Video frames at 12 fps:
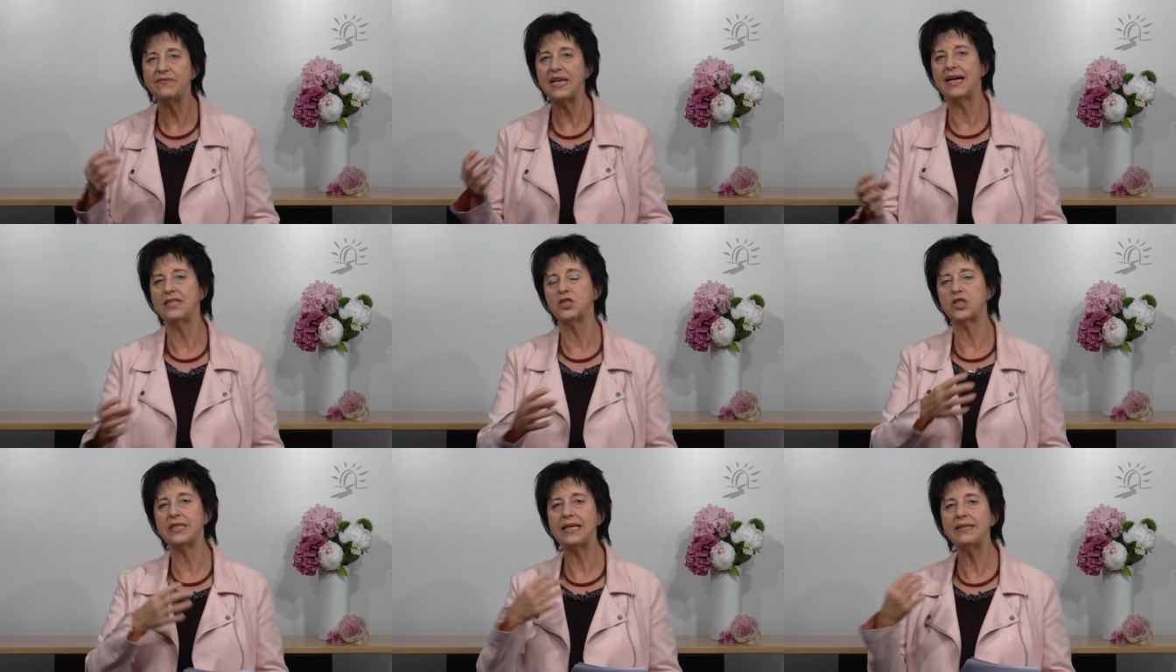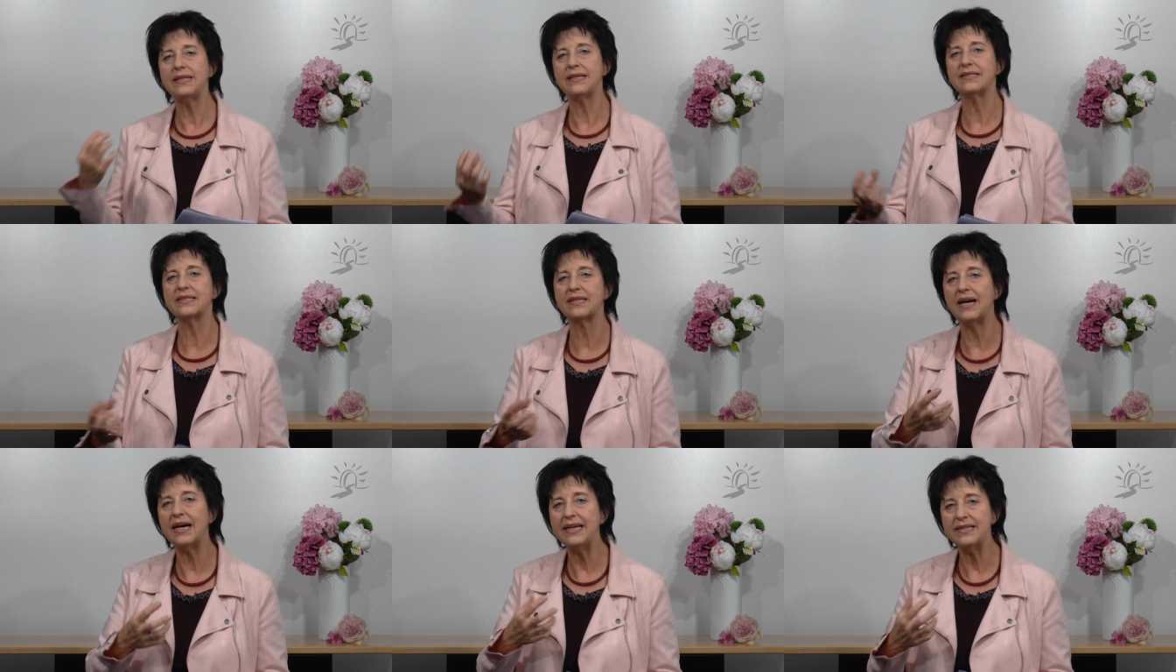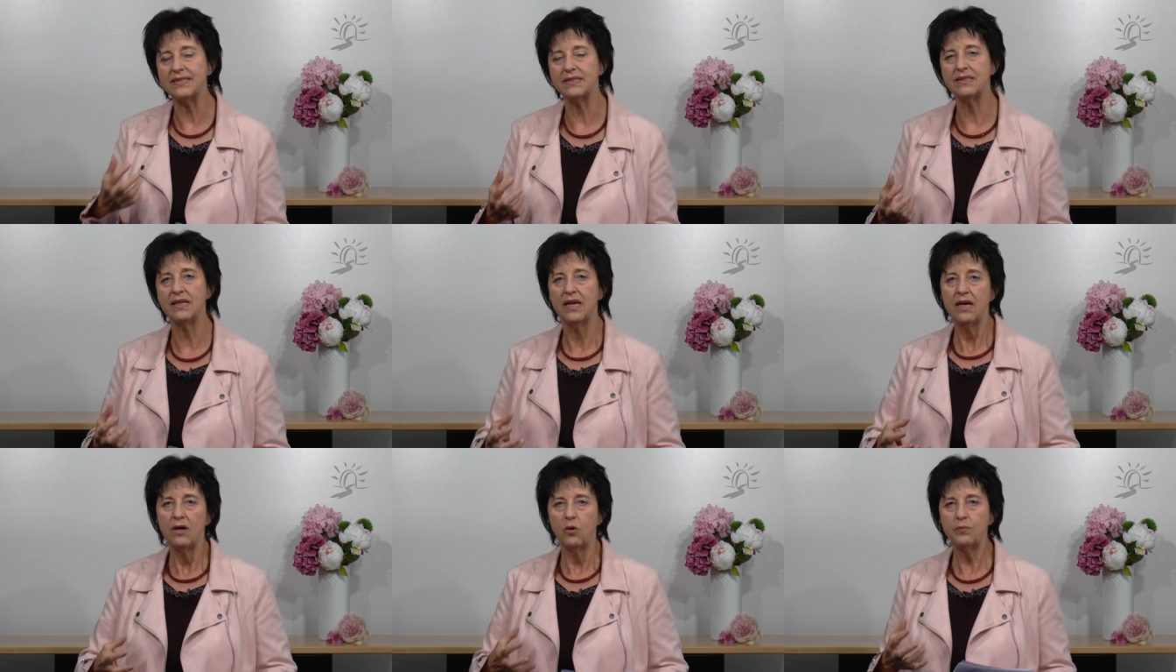wie ein ständiges Kreisen
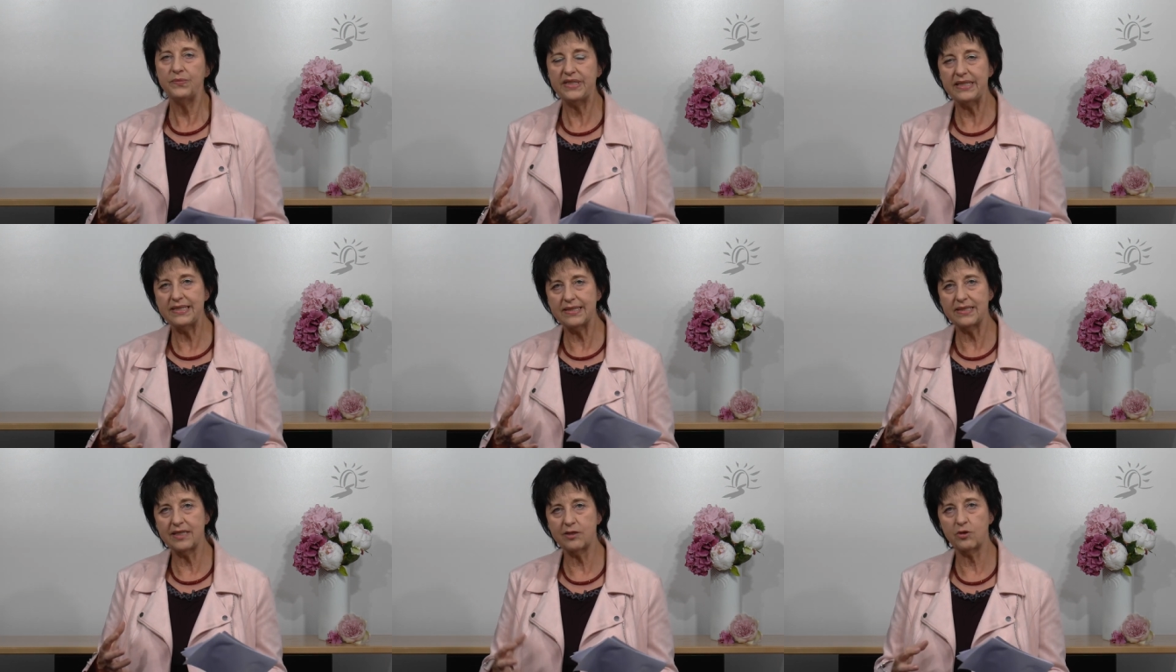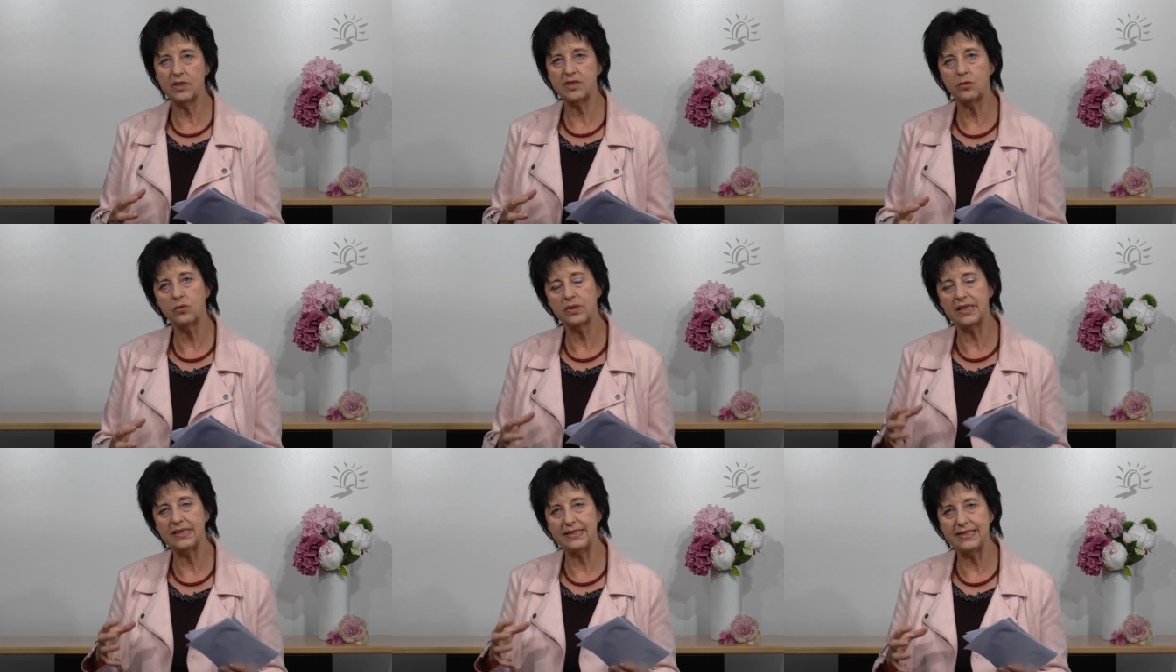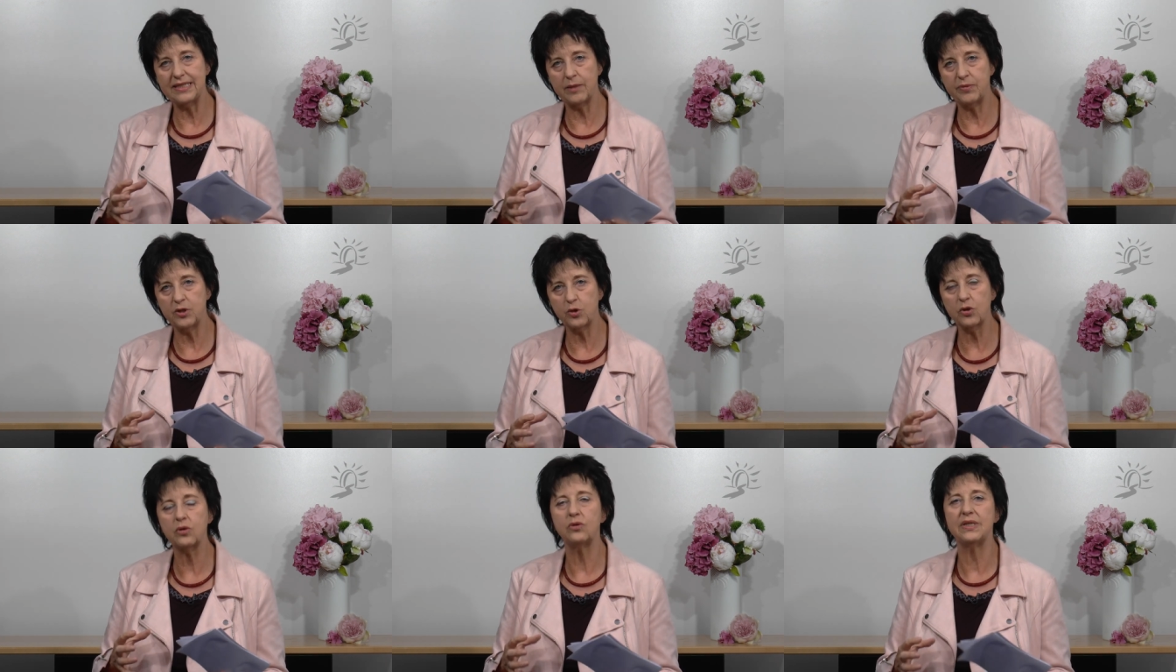um diese Situation in dieser
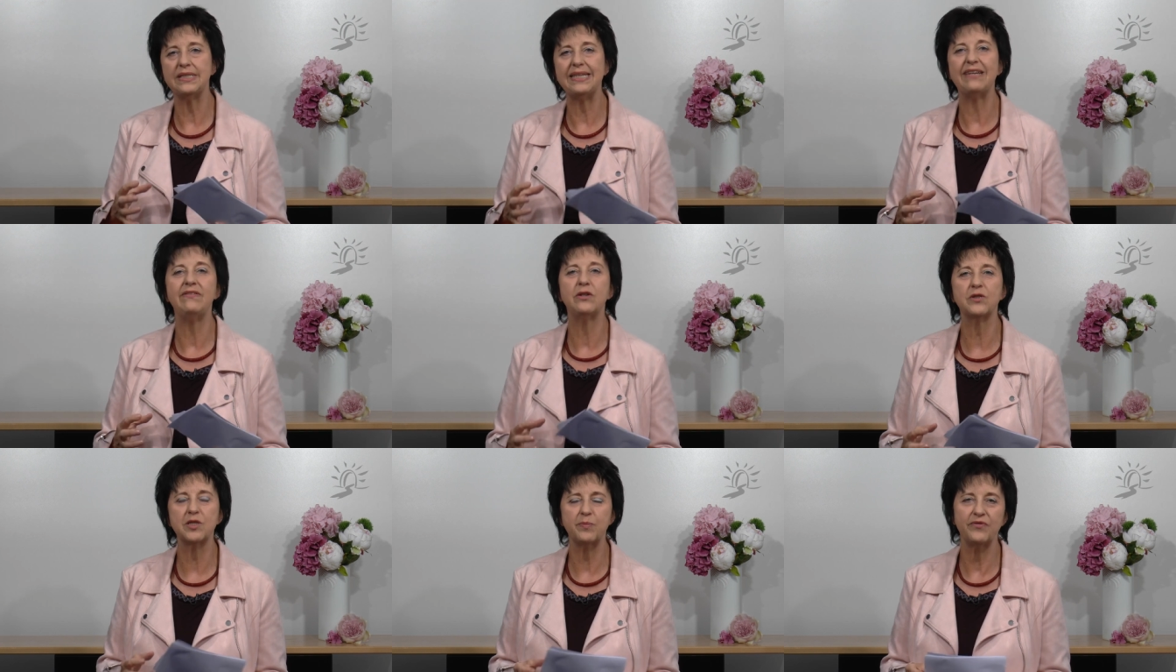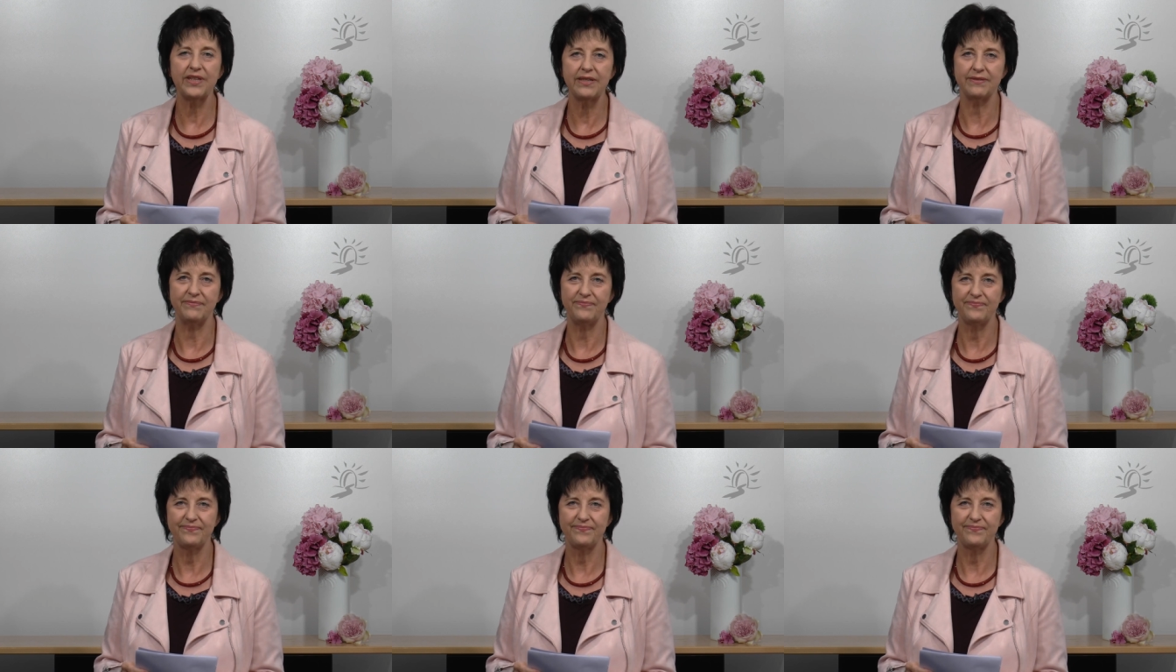Bedrückung, in der wir uns befinden.